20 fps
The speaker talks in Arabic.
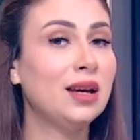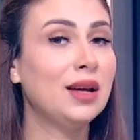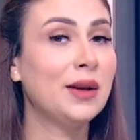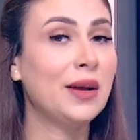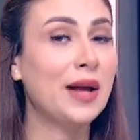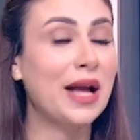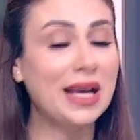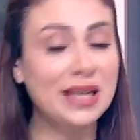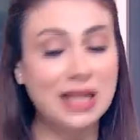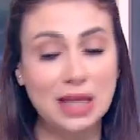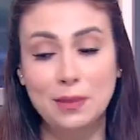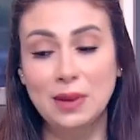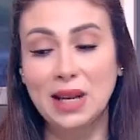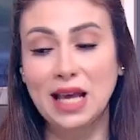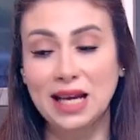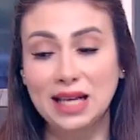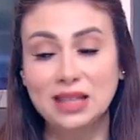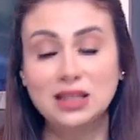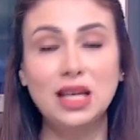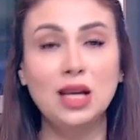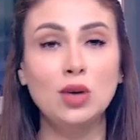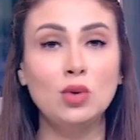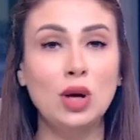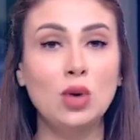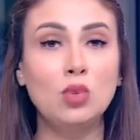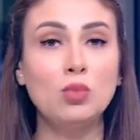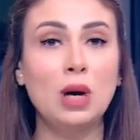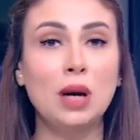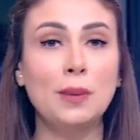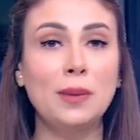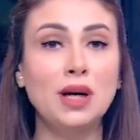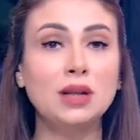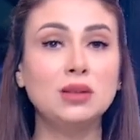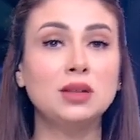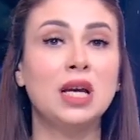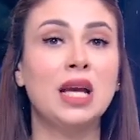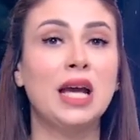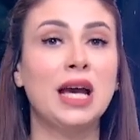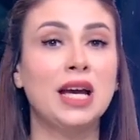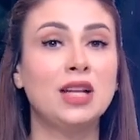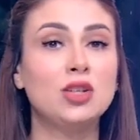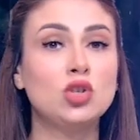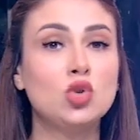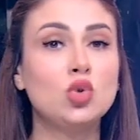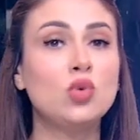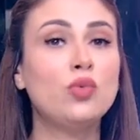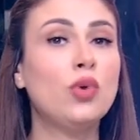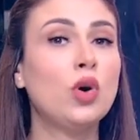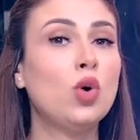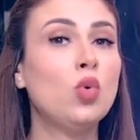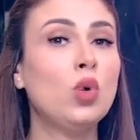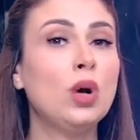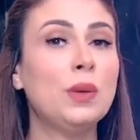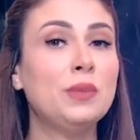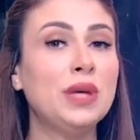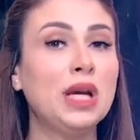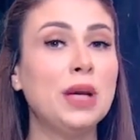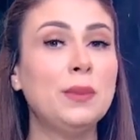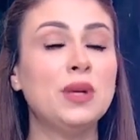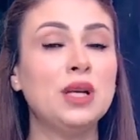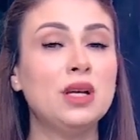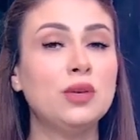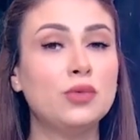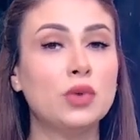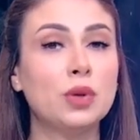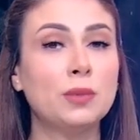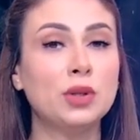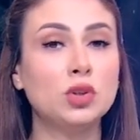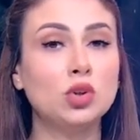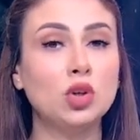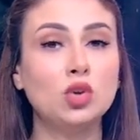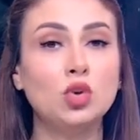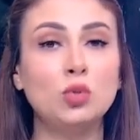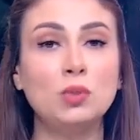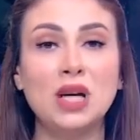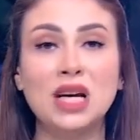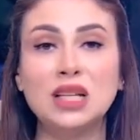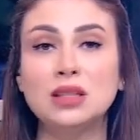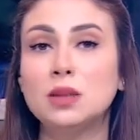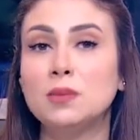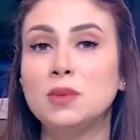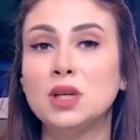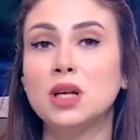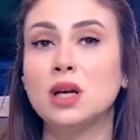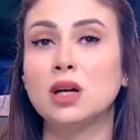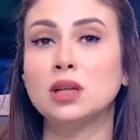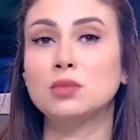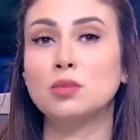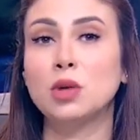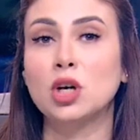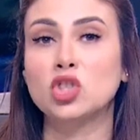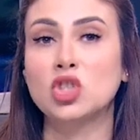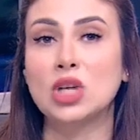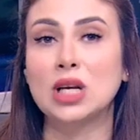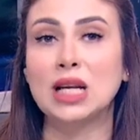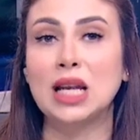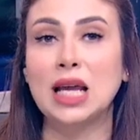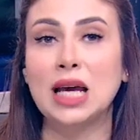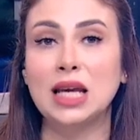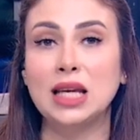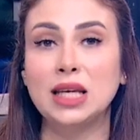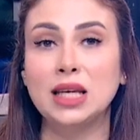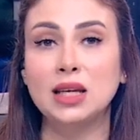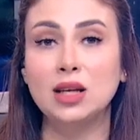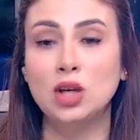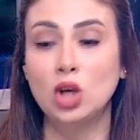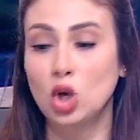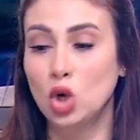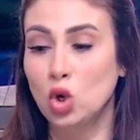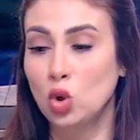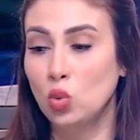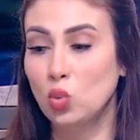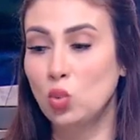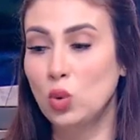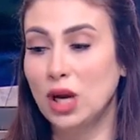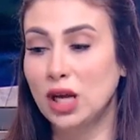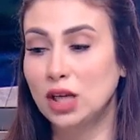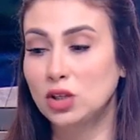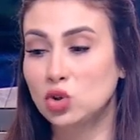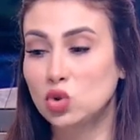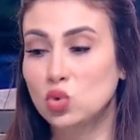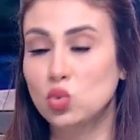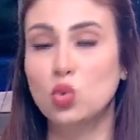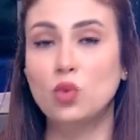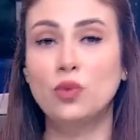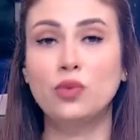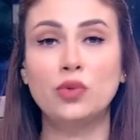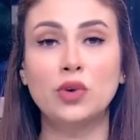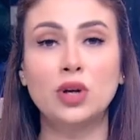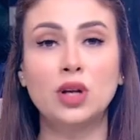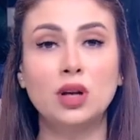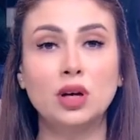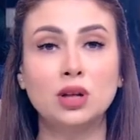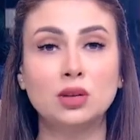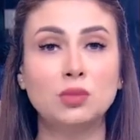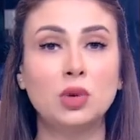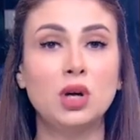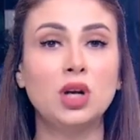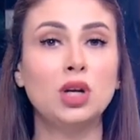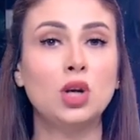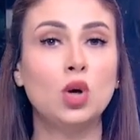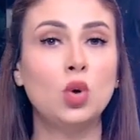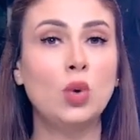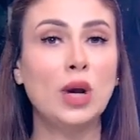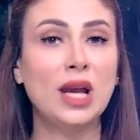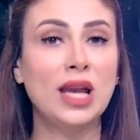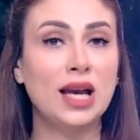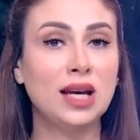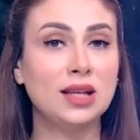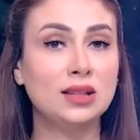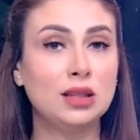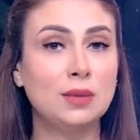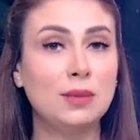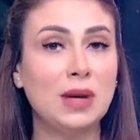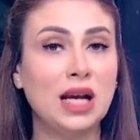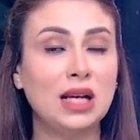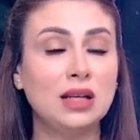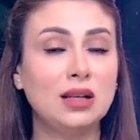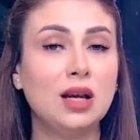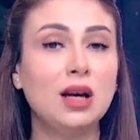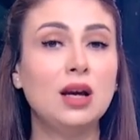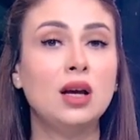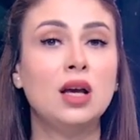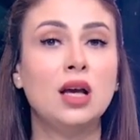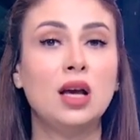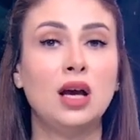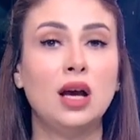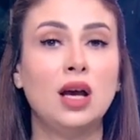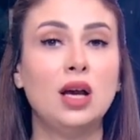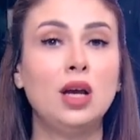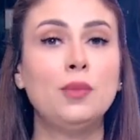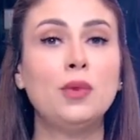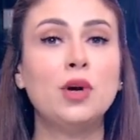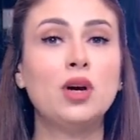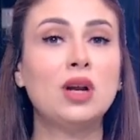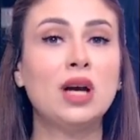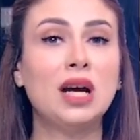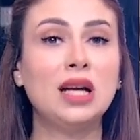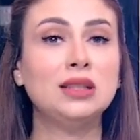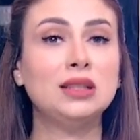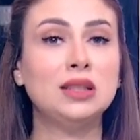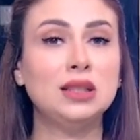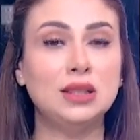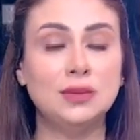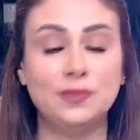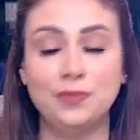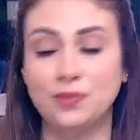هنعمل حاجات حلوه قوي مع بعض هنشوف هو بيعمل ايه في رمضان وبيقدم لنا اطباق شكلها ايه وهنشوف الاطباق اللي هو هيقدمها لنا عباره عن ايه